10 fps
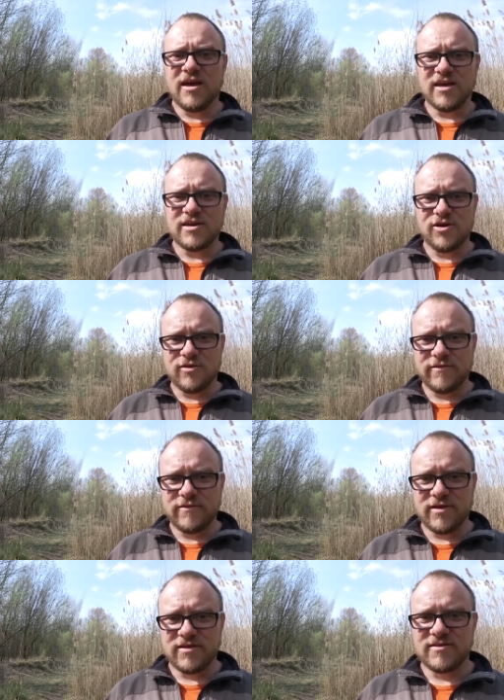Ich
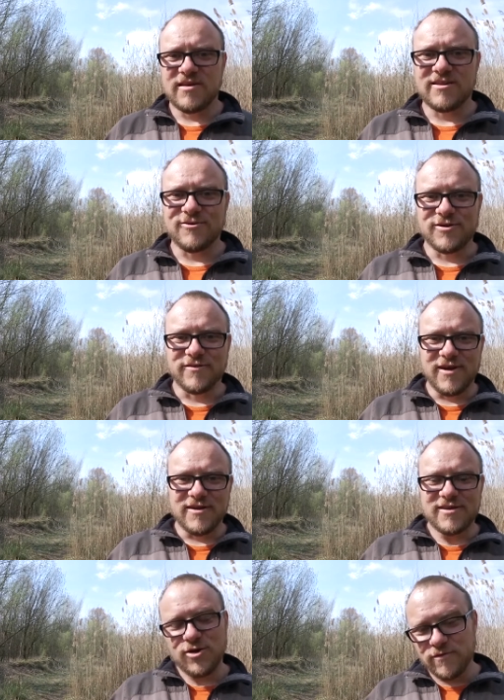hoffe, es hat euch
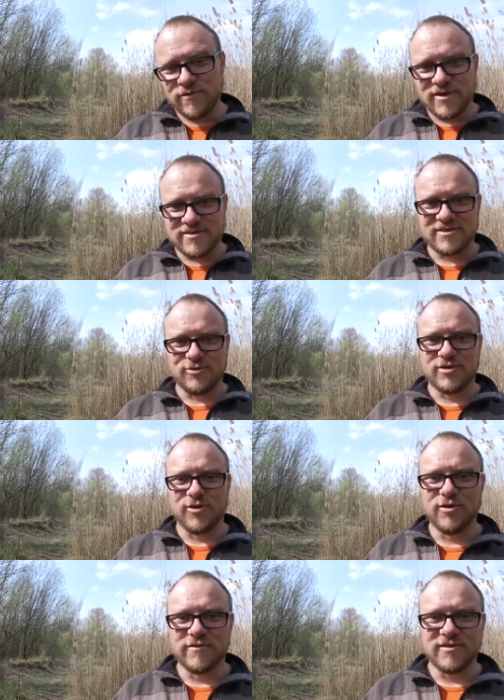gefallen. Ich hoffe, es hat euch
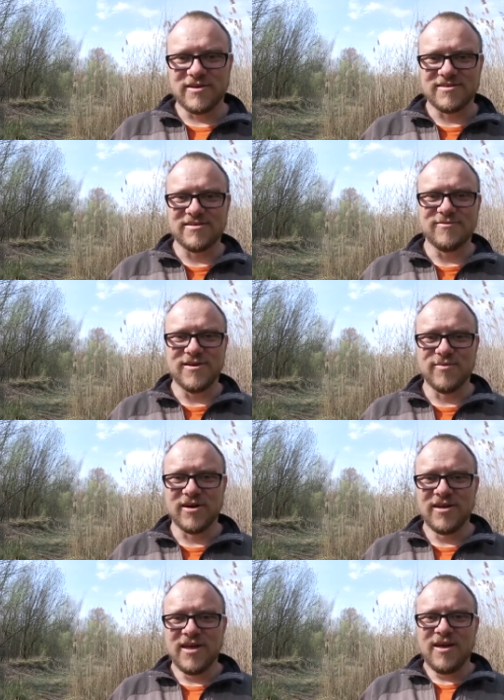geholfen. Es ist wie
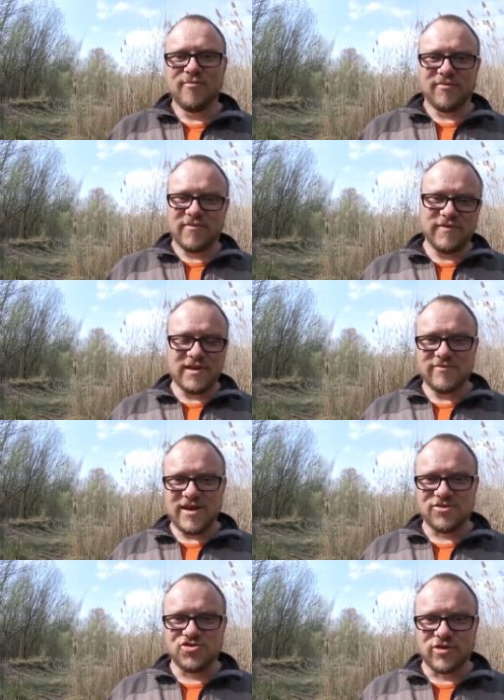immer, viele
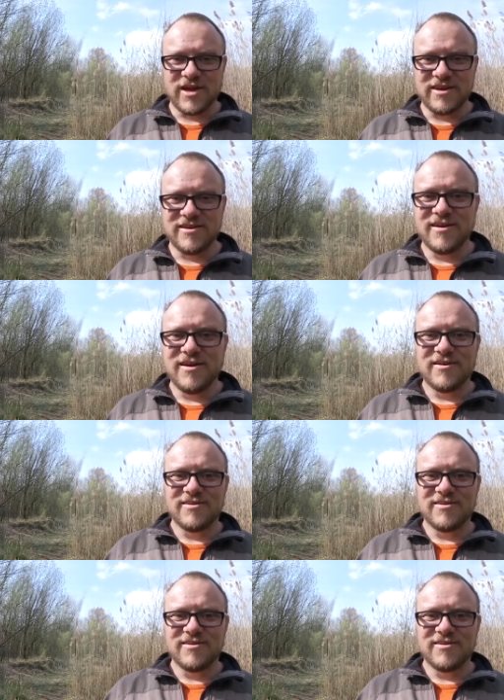werden es schon kennen.